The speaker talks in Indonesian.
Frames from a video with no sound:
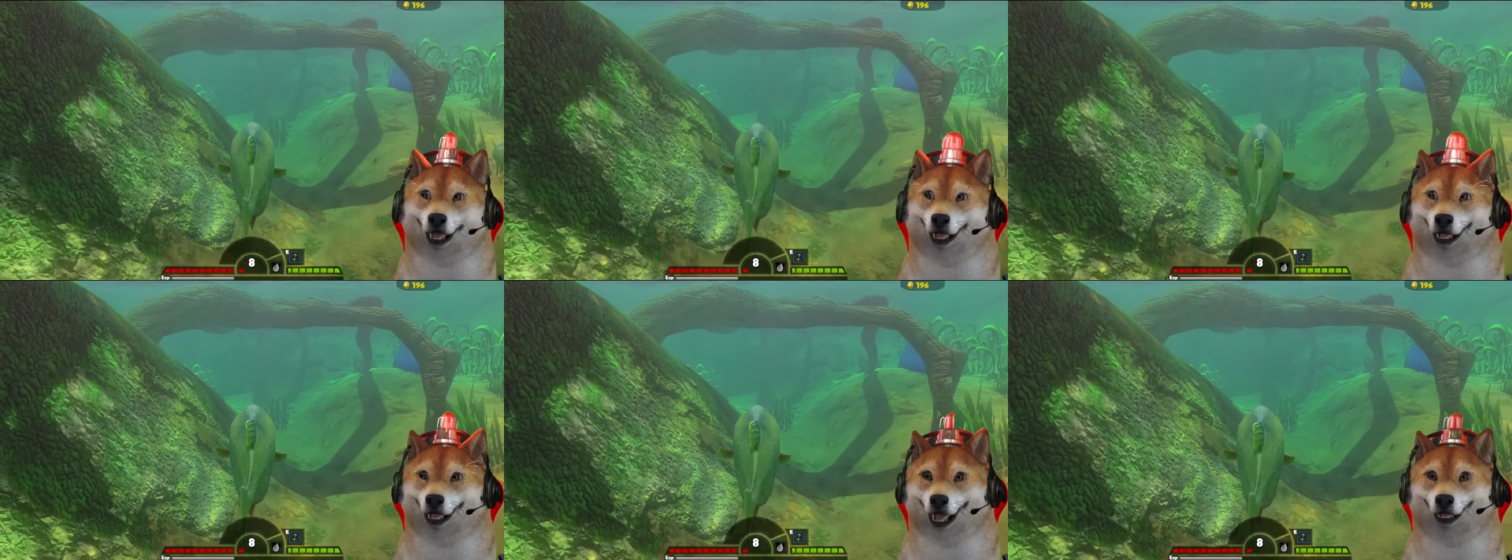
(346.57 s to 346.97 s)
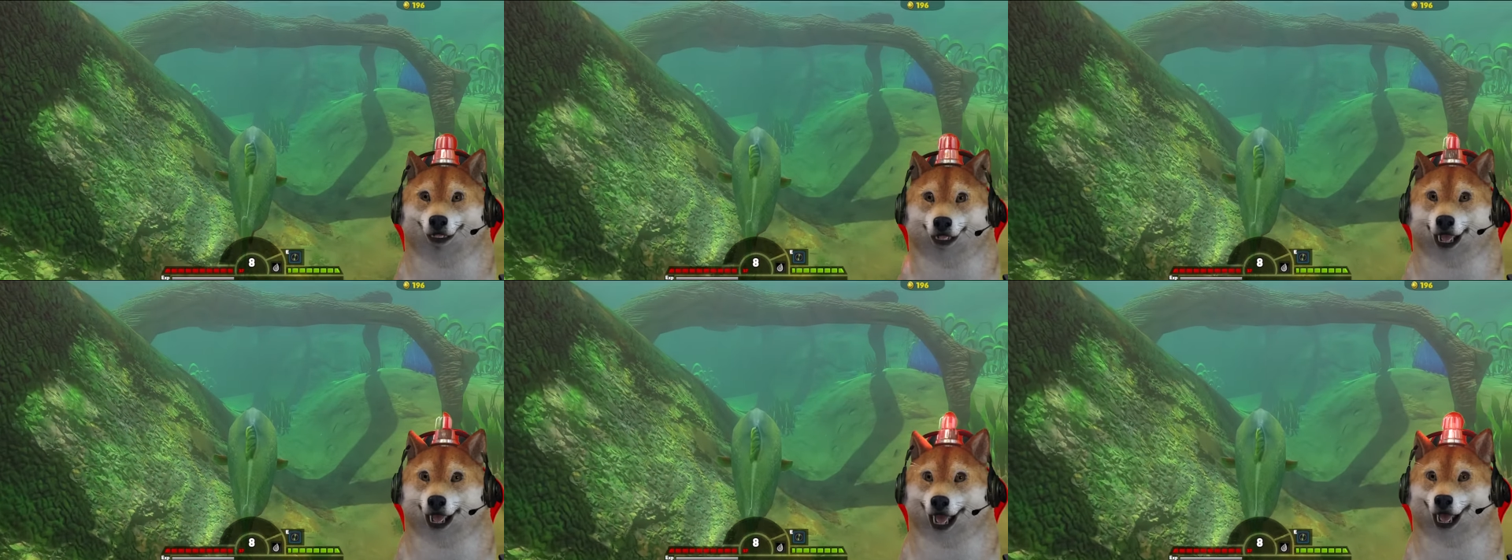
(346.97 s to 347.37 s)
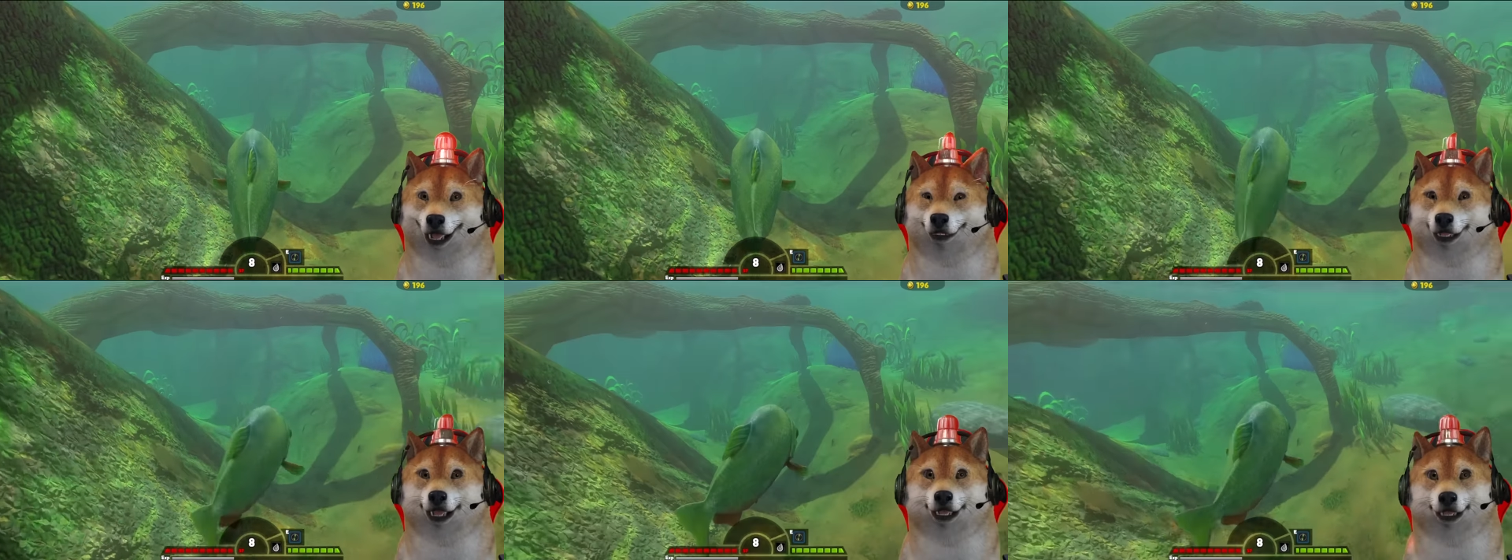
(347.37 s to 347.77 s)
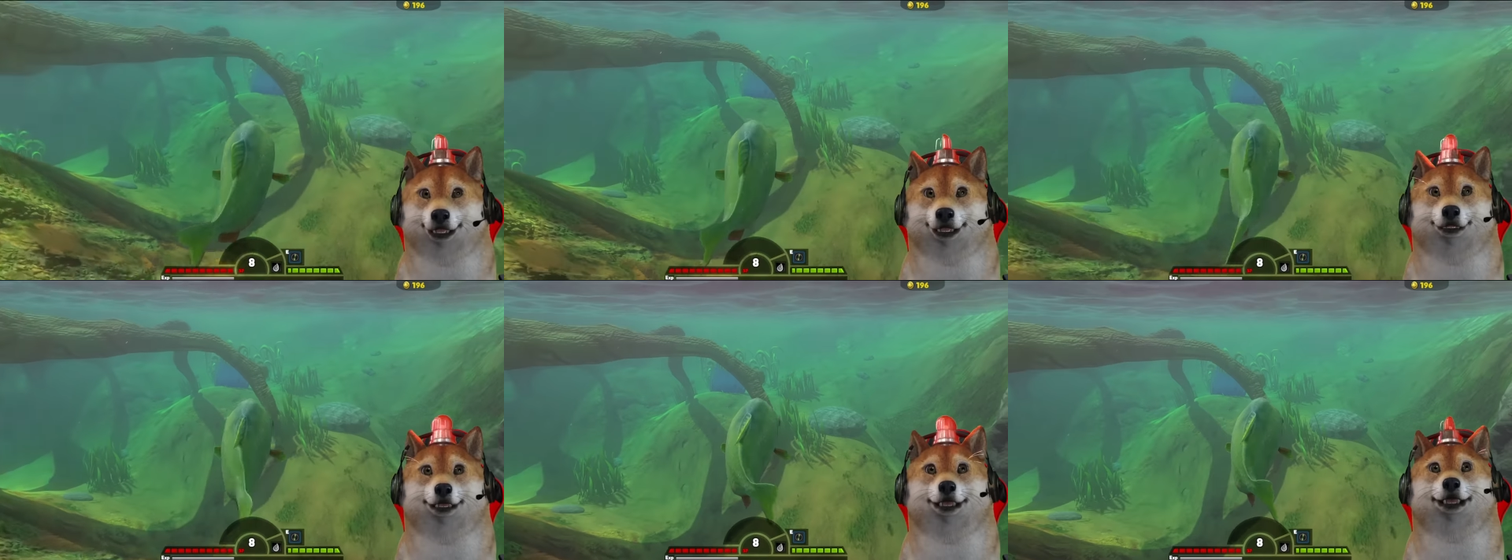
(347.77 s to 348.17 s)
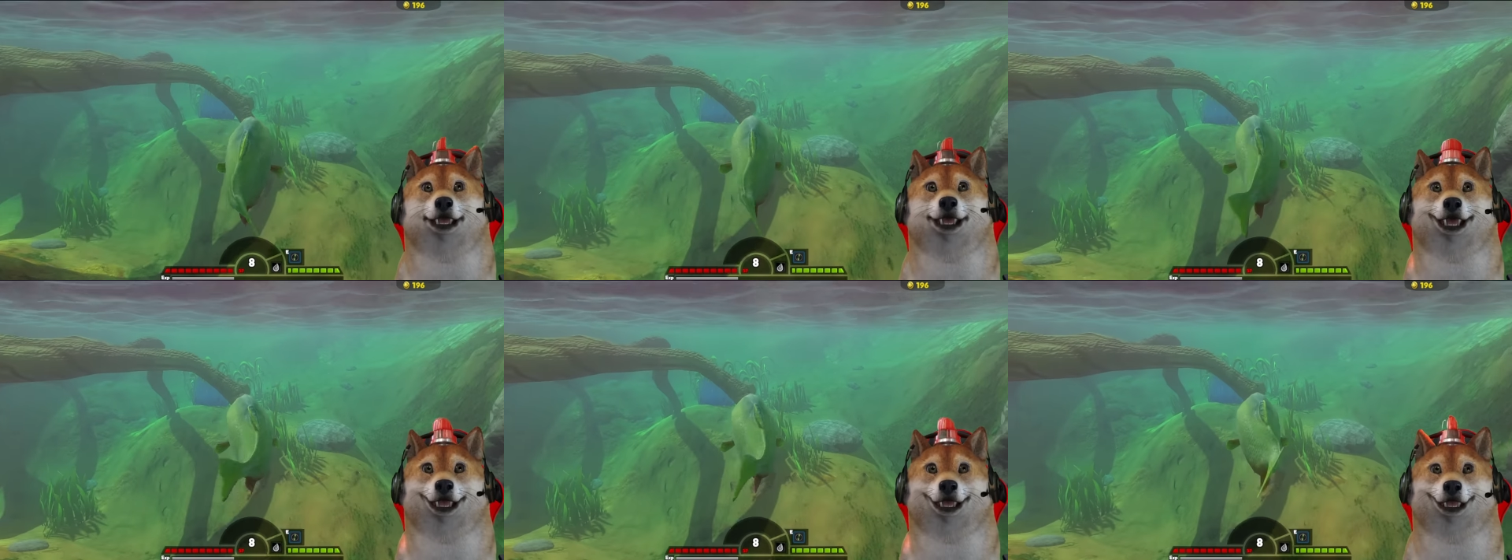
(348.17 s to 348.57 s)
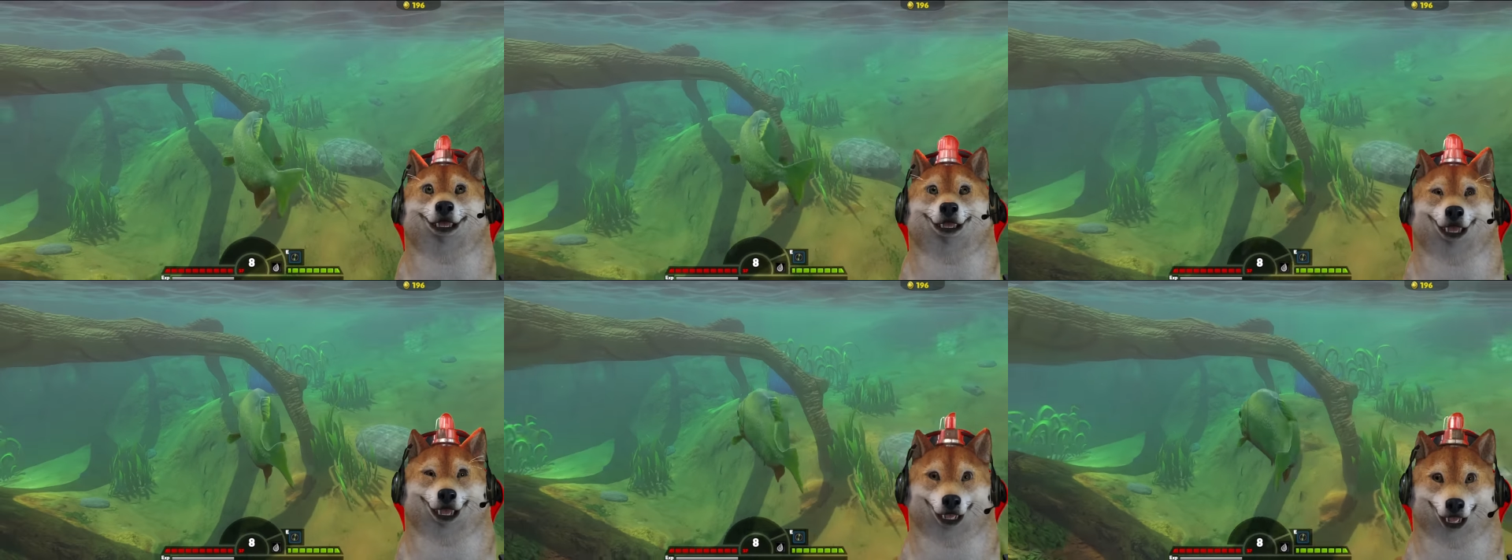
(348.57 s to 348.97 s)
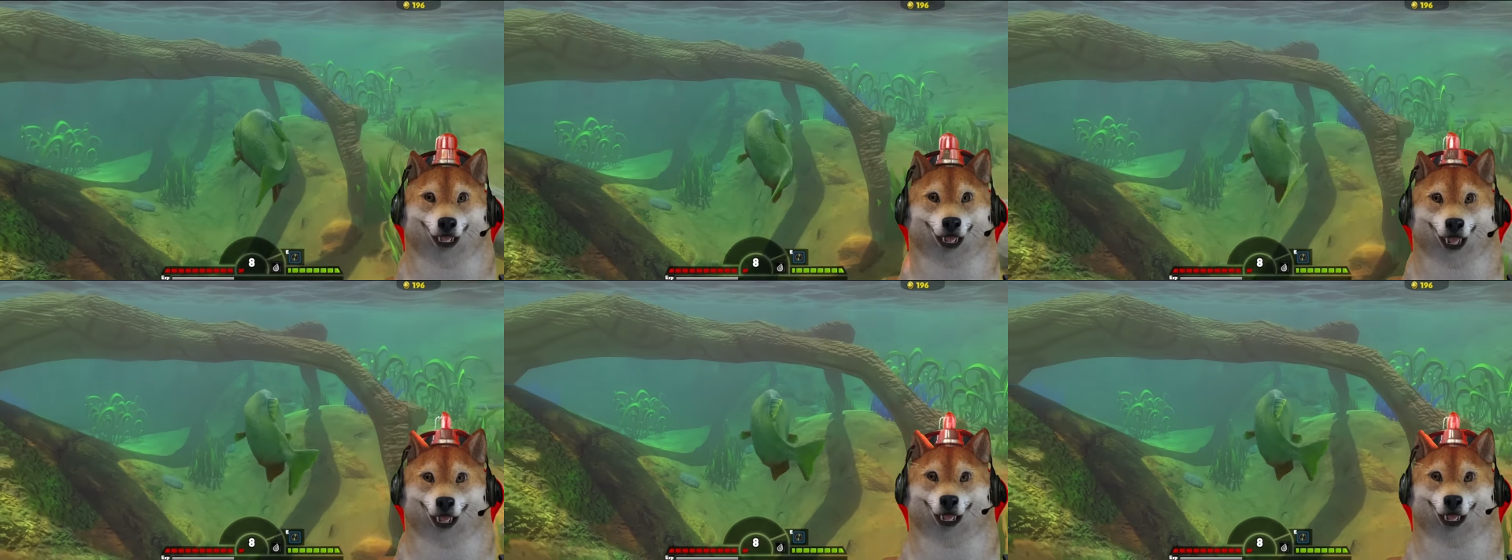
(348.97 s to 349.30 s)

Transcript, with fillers: kita nggak boleh langsung memburu ikan gede